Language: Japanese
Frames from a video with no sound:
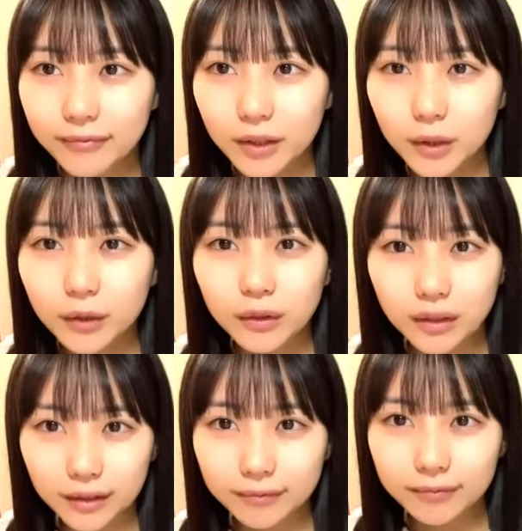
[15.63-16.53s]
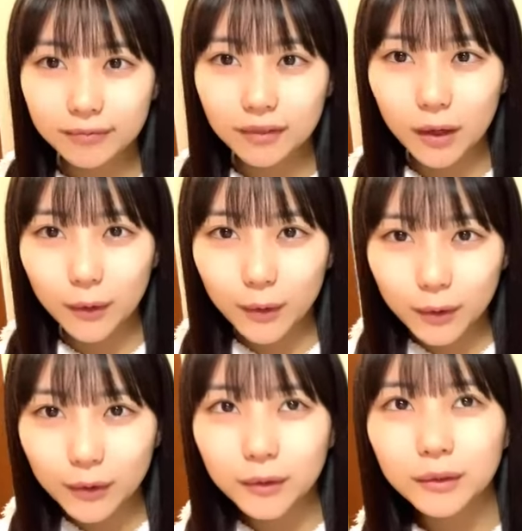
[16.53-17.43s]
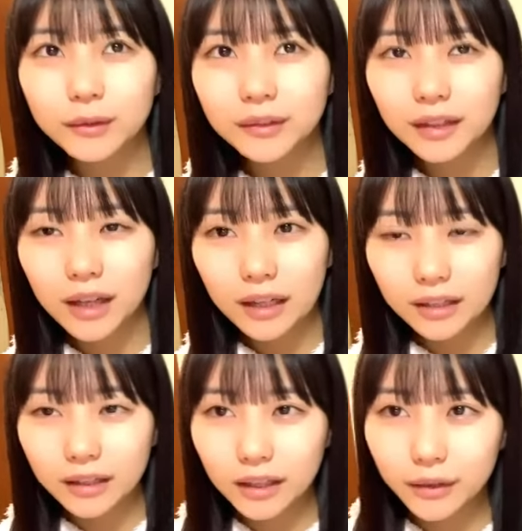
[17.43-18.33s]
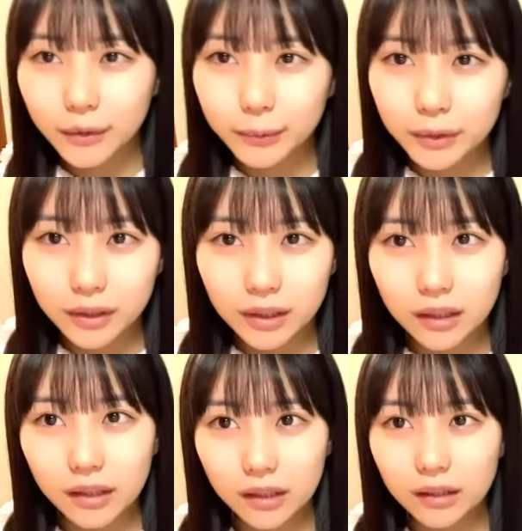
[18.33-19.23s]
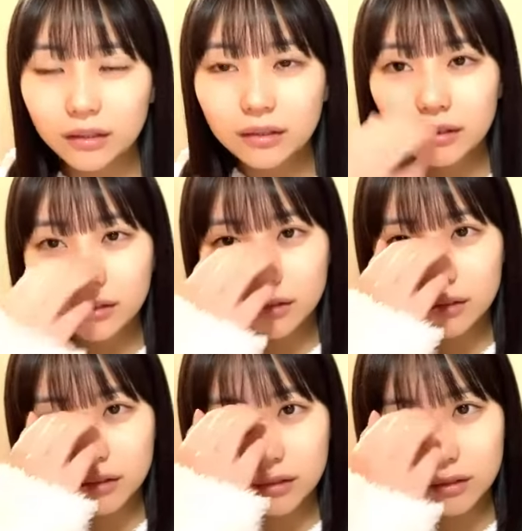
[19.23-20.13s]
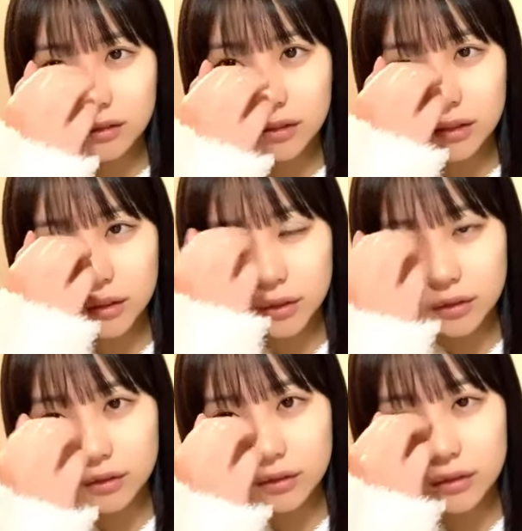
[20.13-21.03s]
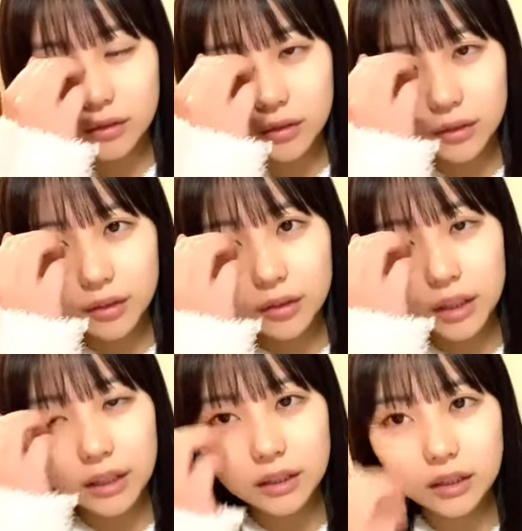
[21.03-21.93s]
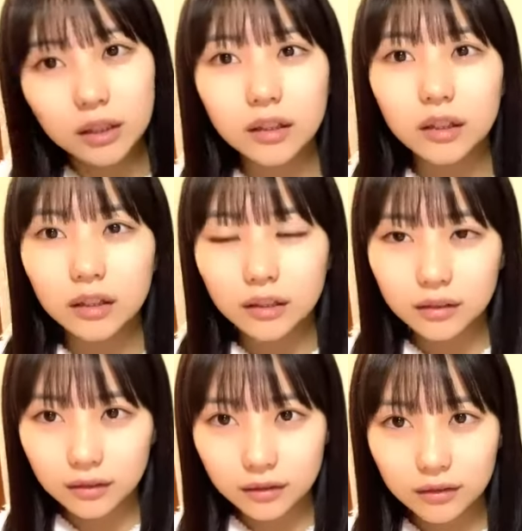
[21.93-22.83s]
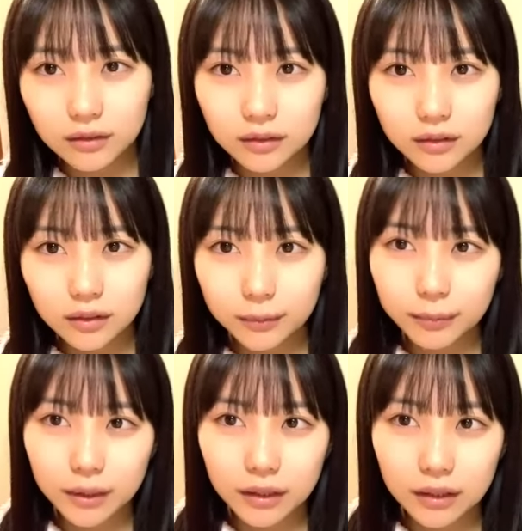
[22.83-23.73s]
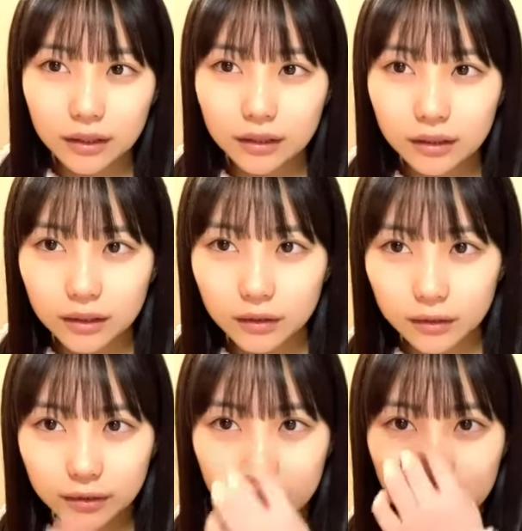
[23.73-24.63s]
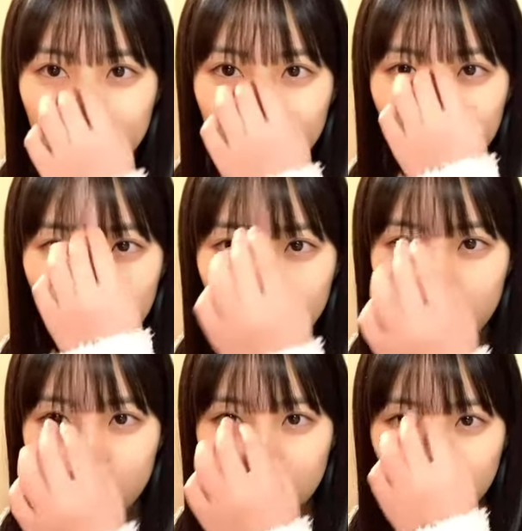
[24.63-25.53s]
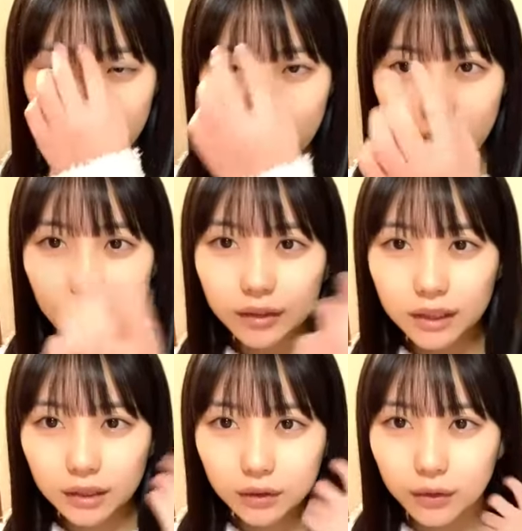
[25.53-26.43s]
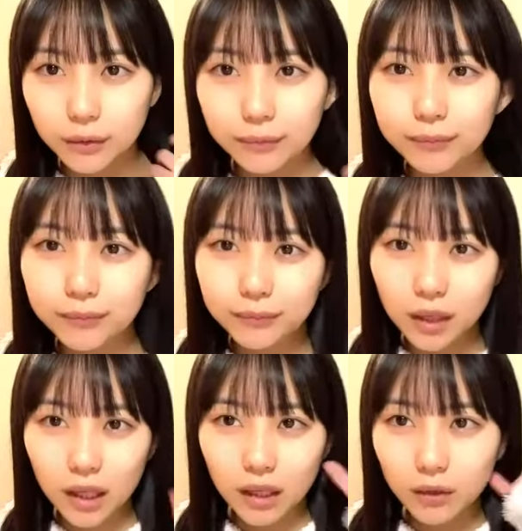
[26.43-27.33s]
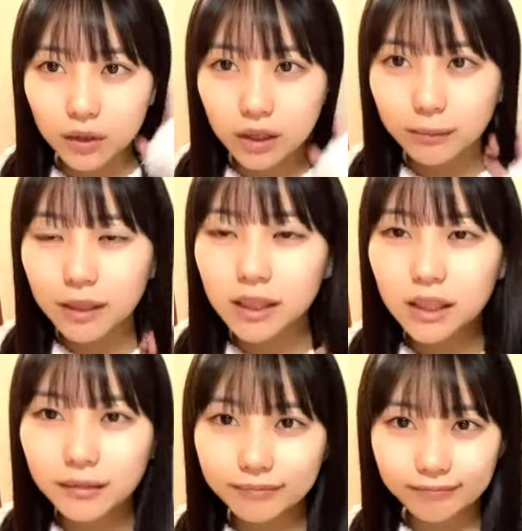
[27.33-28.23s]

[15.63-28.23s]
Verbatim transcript: ということでお風呂入りたいと思ってたからちょっとお風呂入っちゃってすっぴんなんですけどもちろんヘアはちゃんとアイロンしました